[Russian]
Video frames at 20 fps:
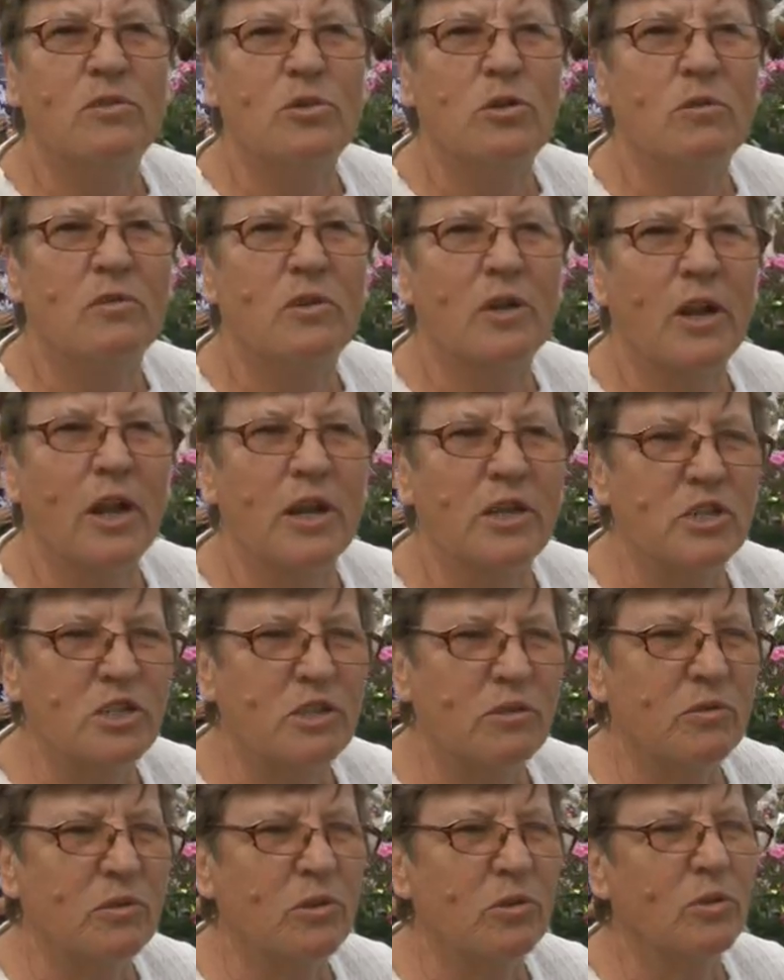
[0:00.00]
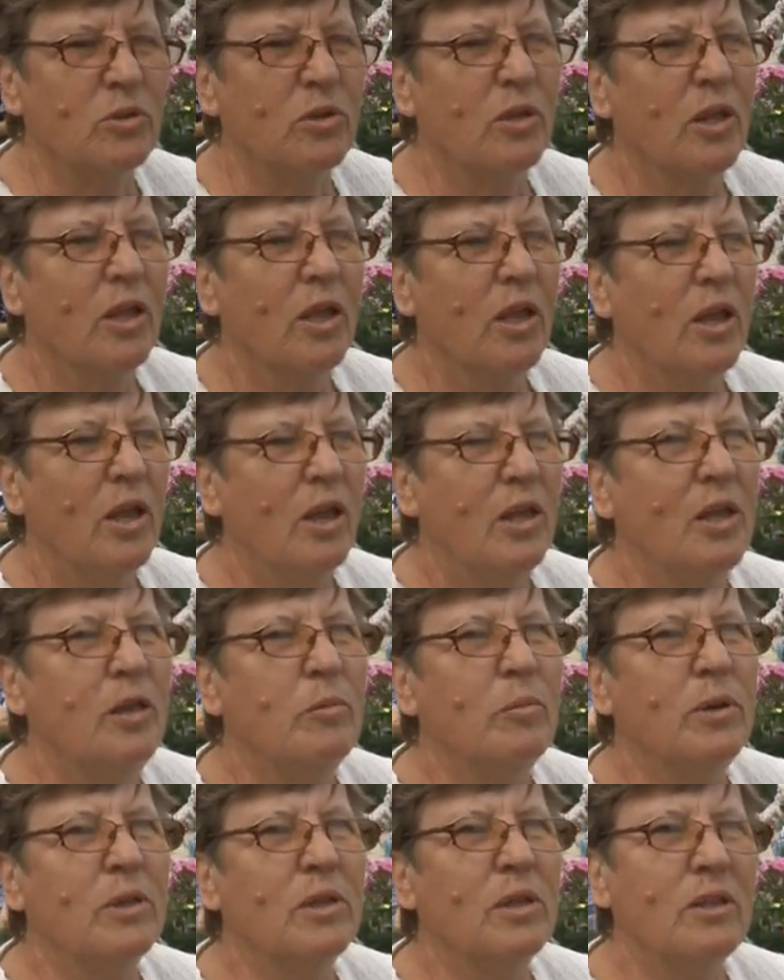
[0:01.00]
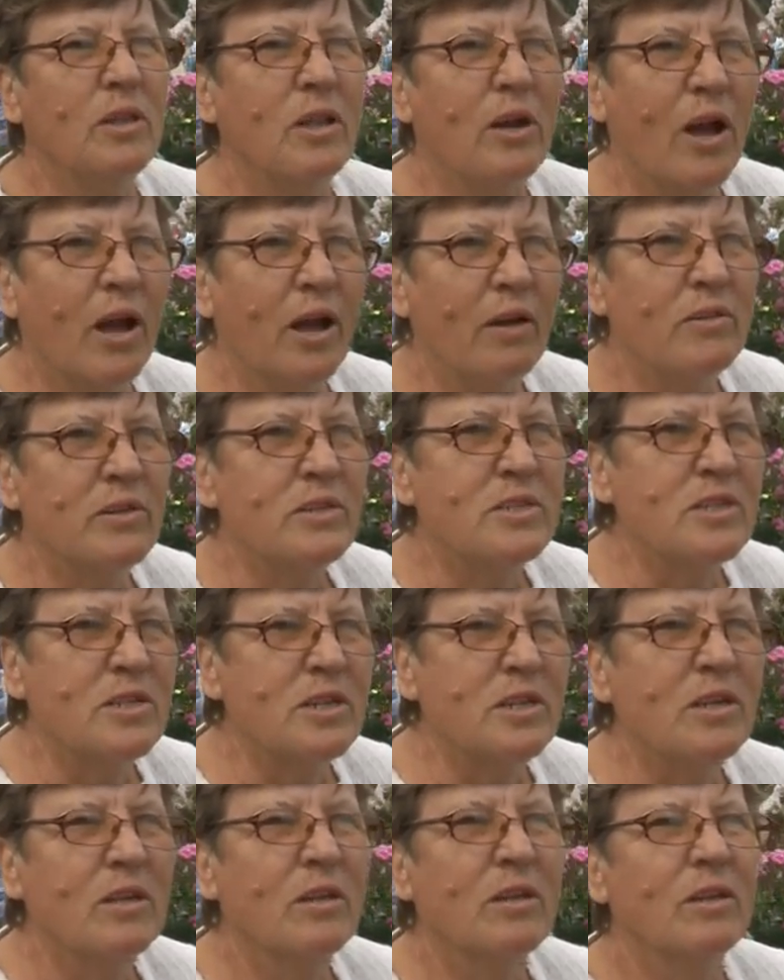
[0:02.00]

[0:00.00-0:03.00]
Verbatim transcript: все выращивают им это нравится.